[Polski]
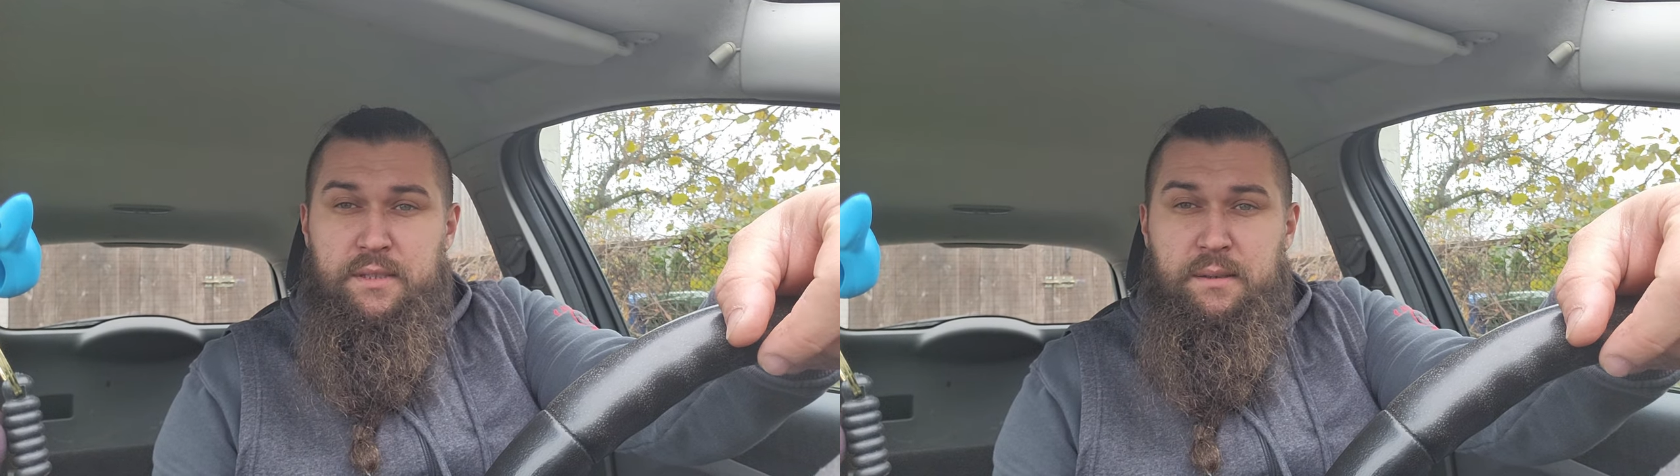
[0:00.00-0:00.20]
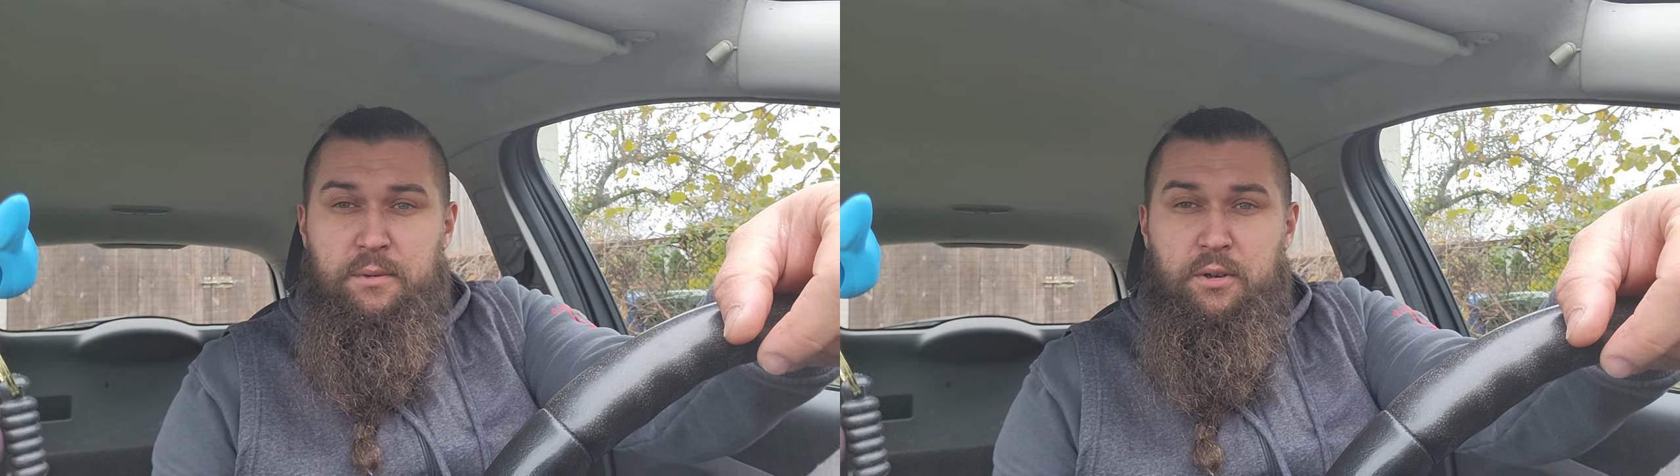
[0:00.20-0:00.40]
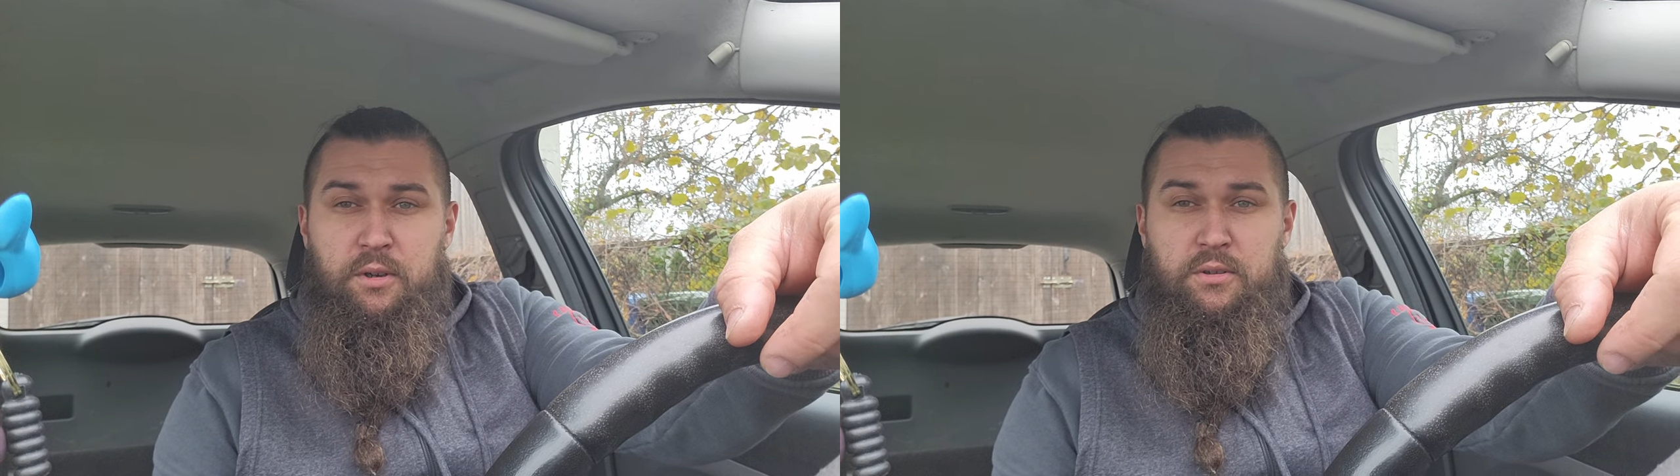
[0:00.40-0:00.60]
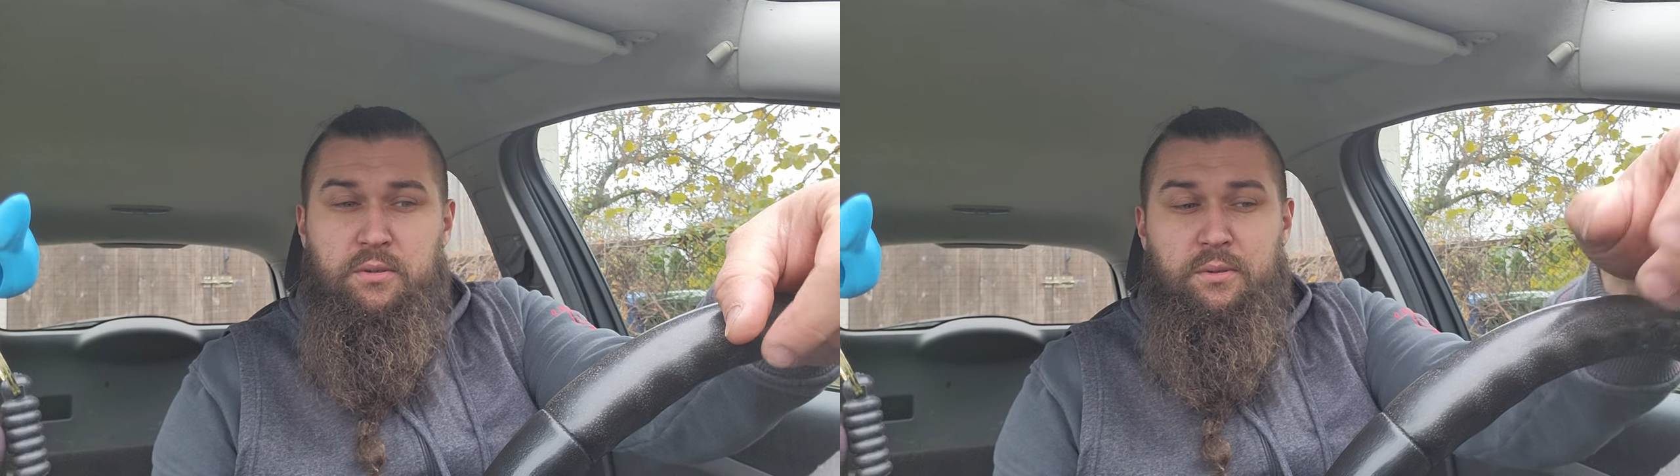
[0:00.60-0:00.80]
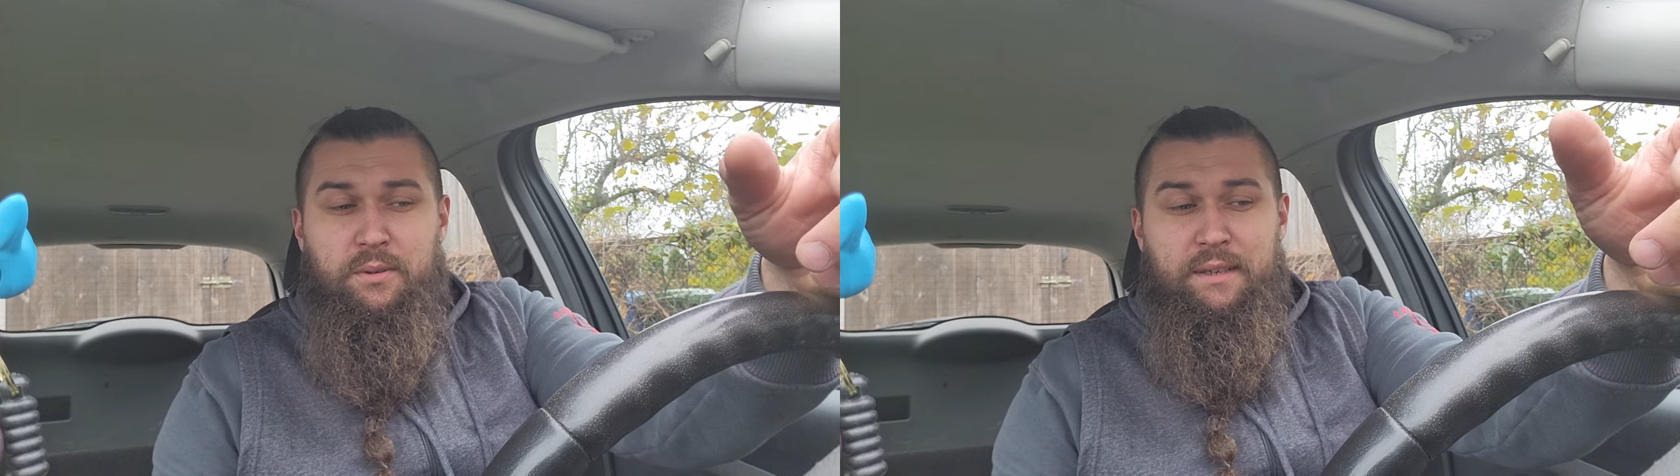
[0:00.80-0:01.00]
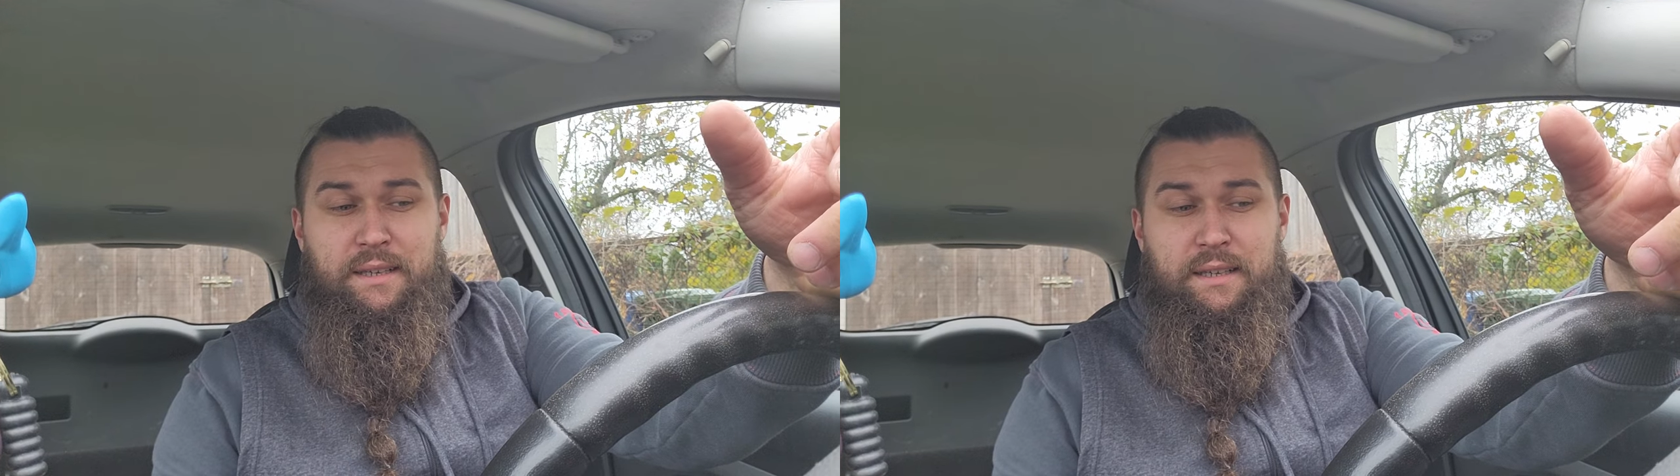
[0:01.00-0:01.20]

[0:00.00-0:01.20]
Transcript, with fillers: z samochodu.